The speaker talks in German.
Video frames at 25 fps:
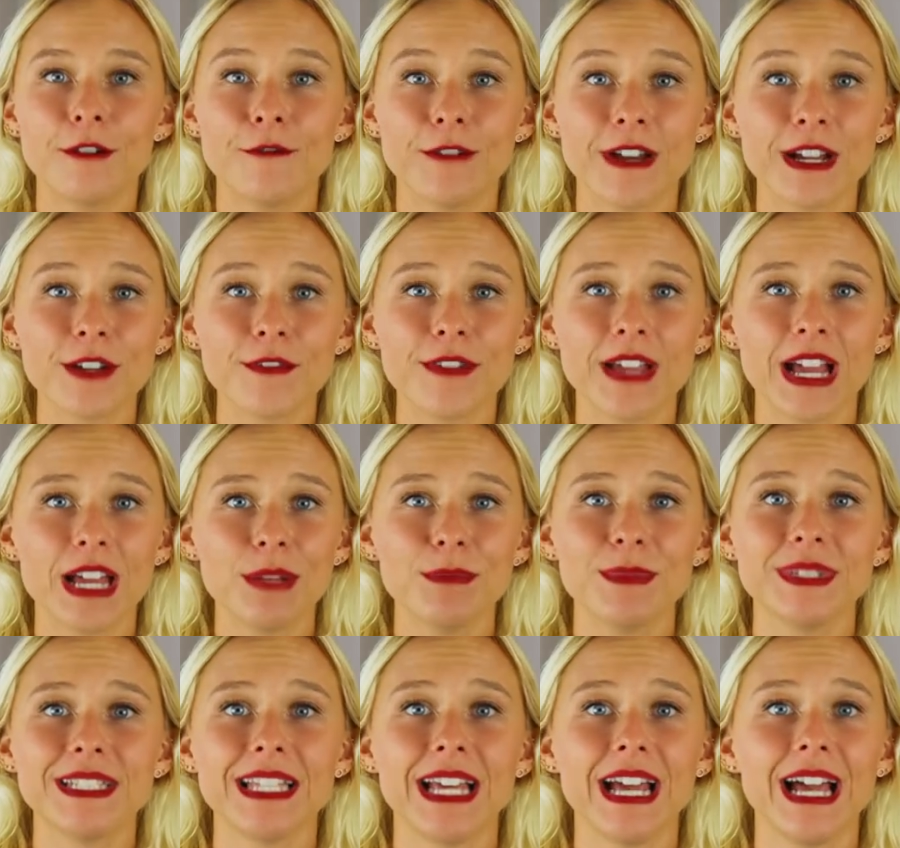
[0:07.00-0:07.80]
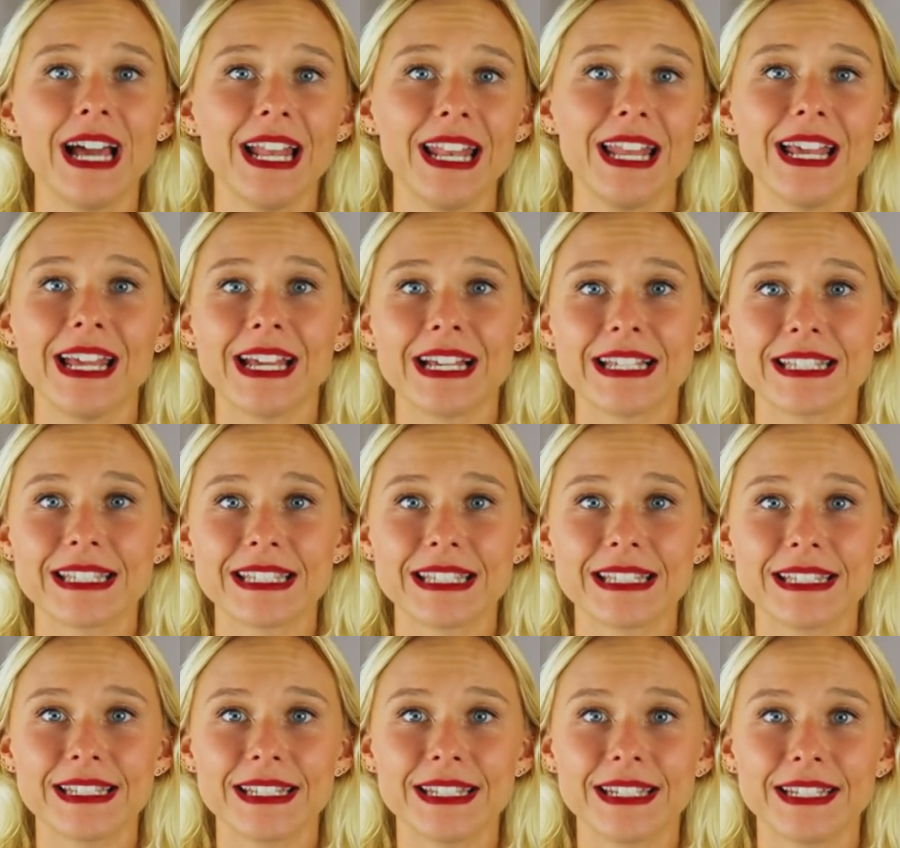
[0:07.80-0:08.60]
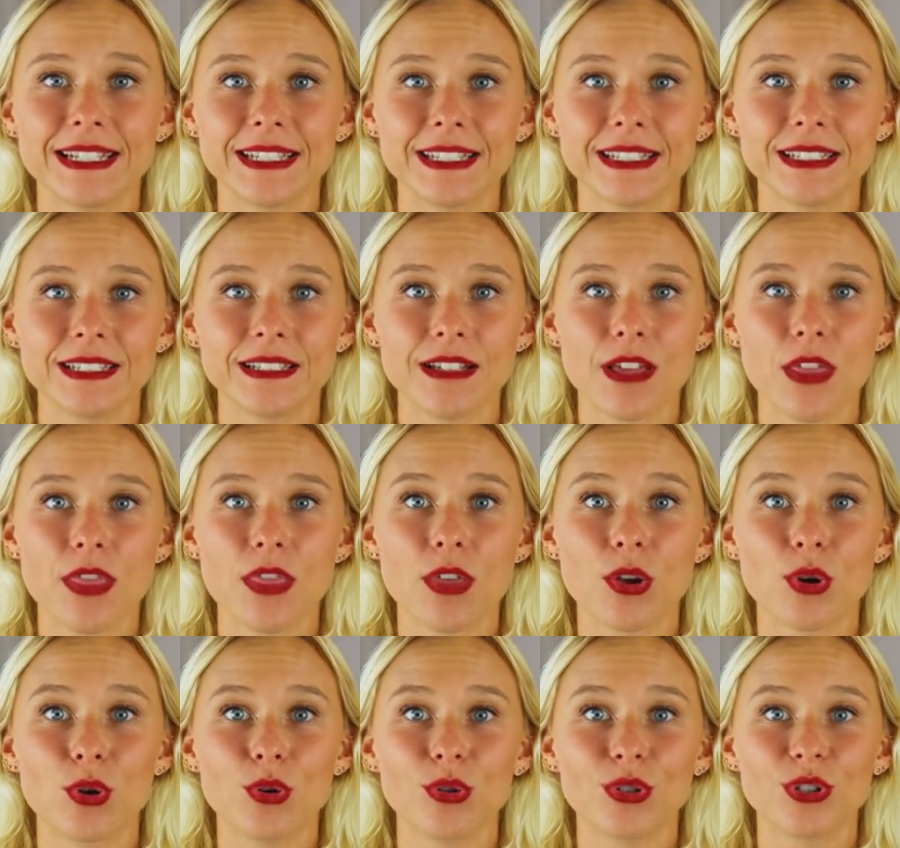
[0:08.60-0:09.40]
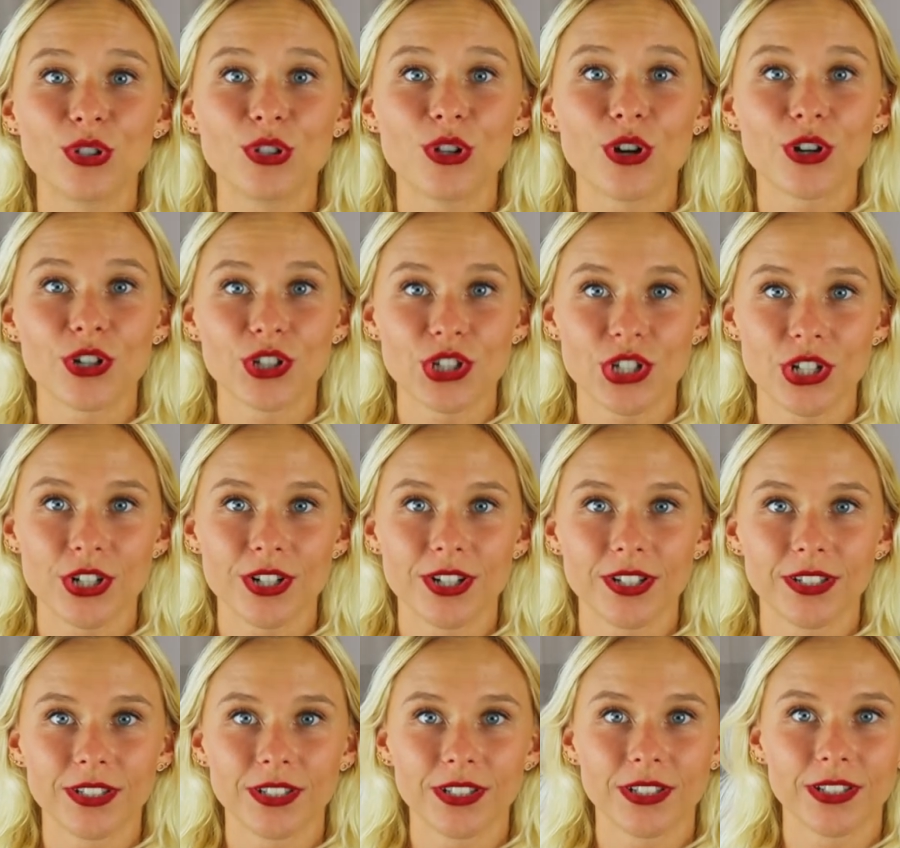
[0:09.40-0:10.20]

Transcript: Fangen wir an mit der allerersten Serie, The Good Doctor.